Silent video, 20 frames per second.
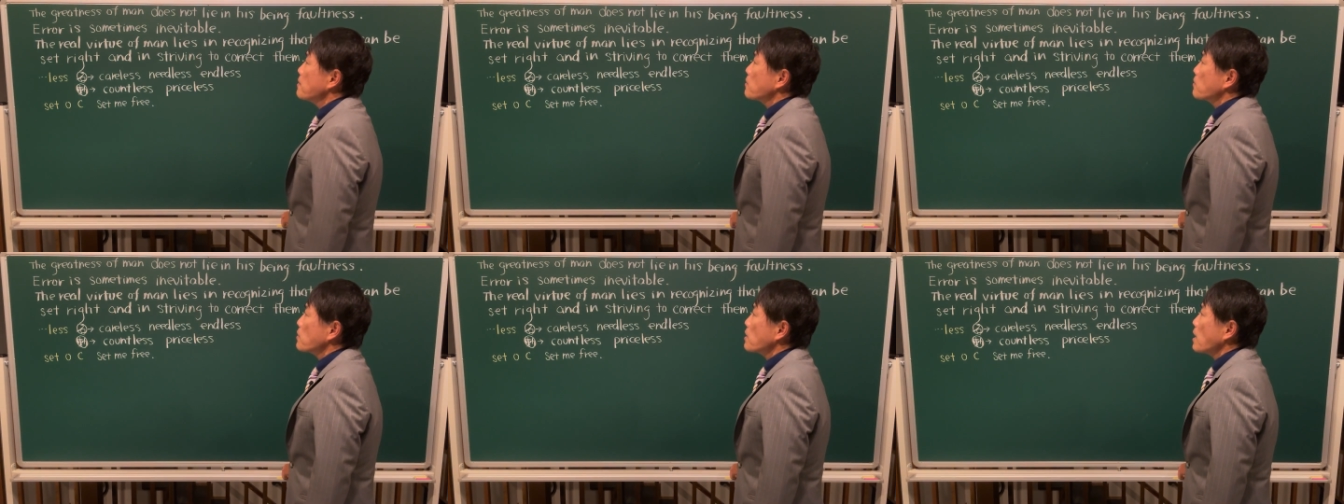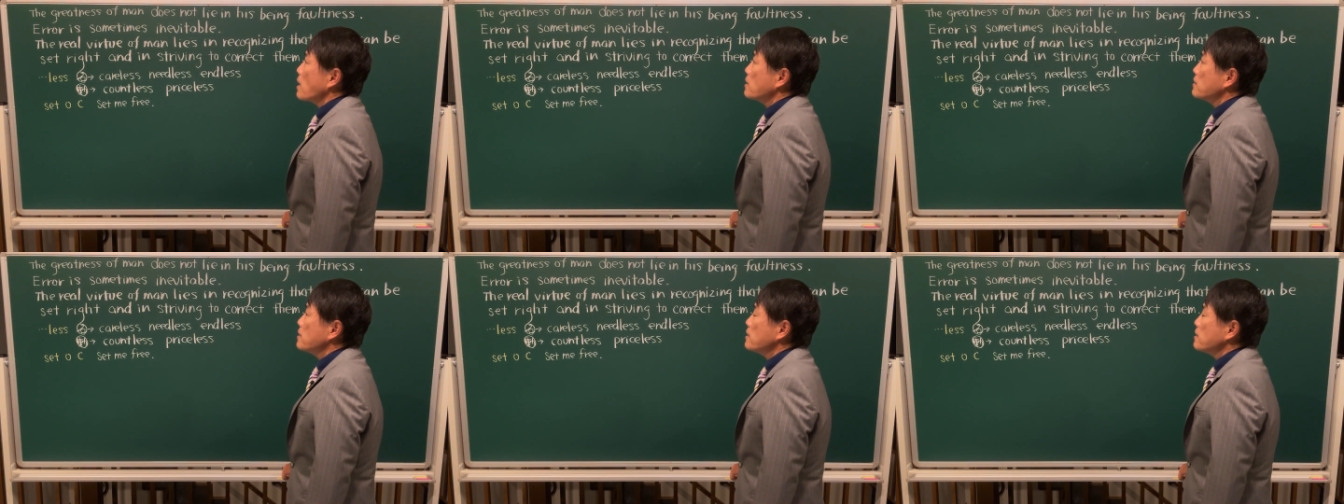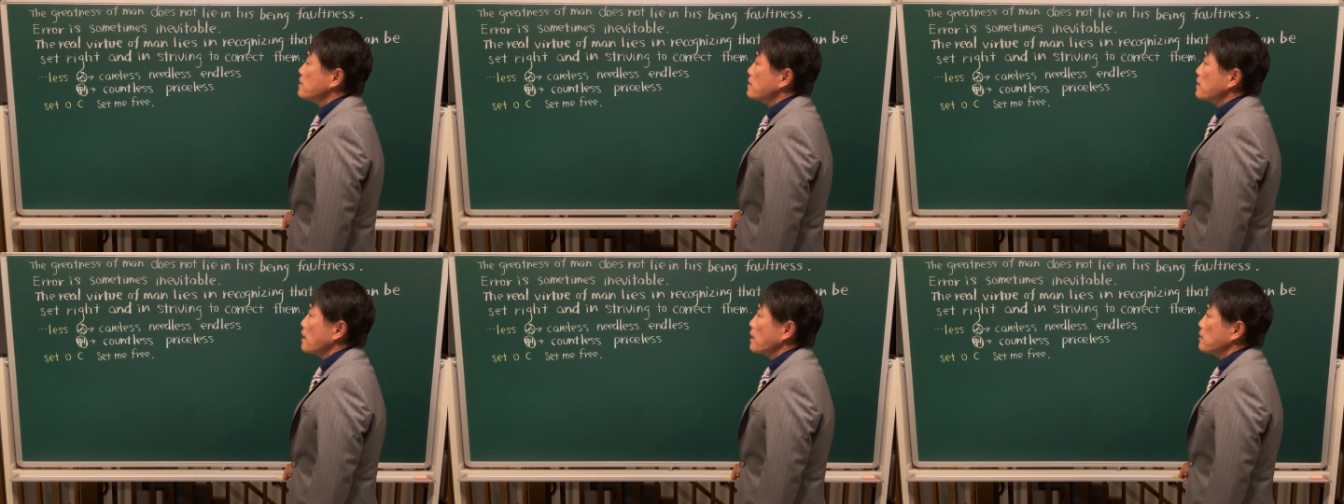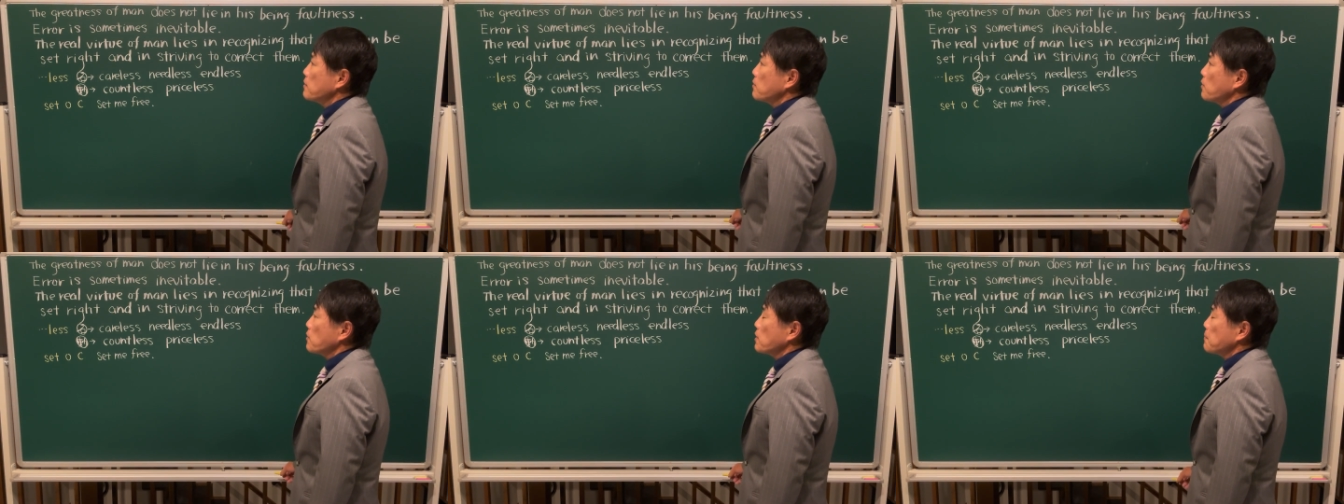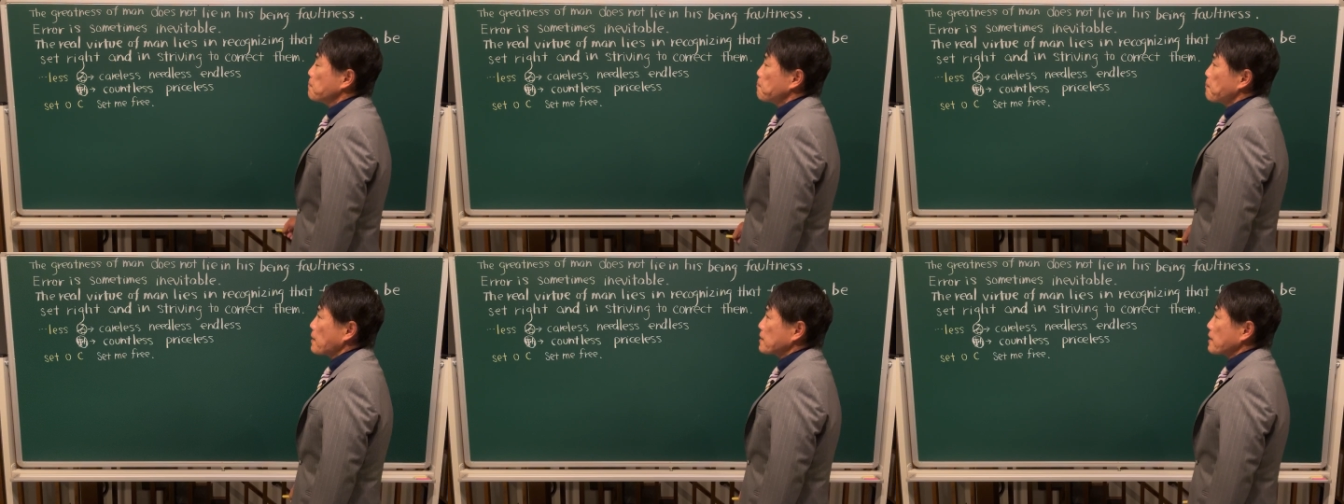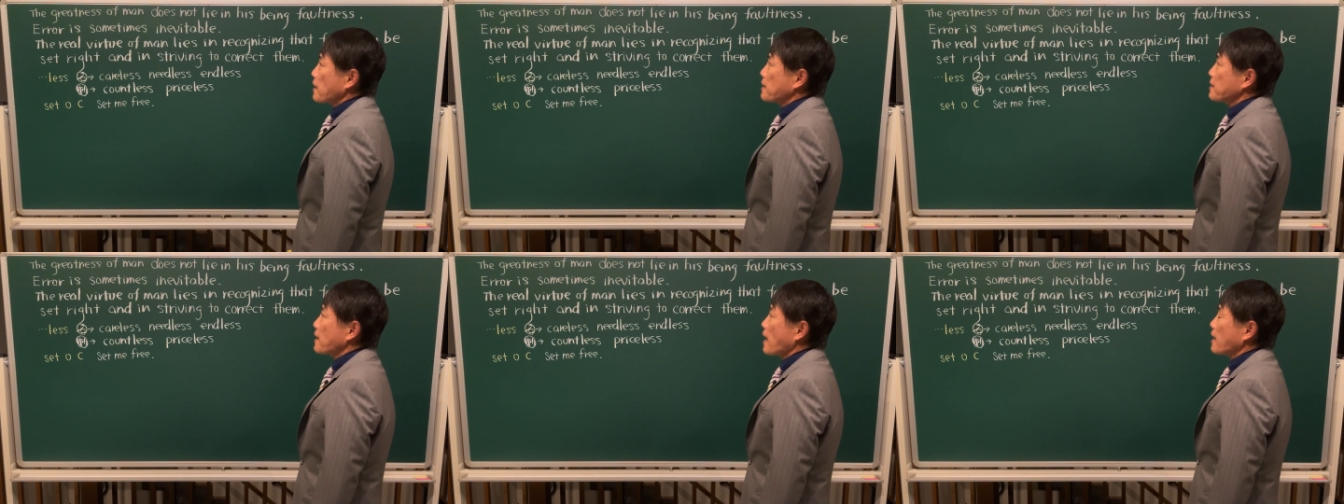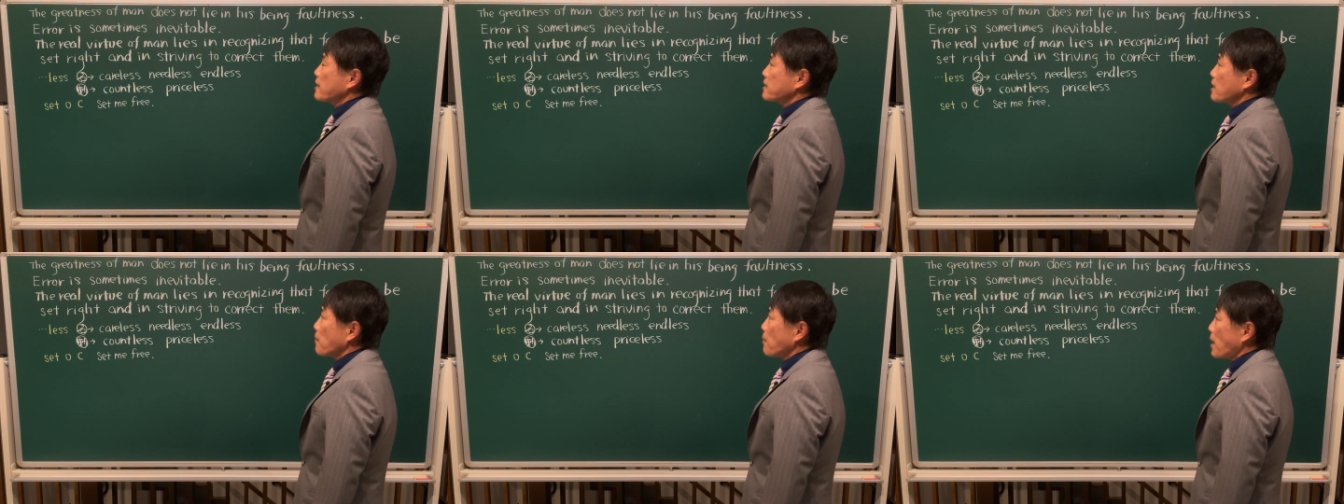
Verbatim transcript: これは人間の立派さ、偉大さ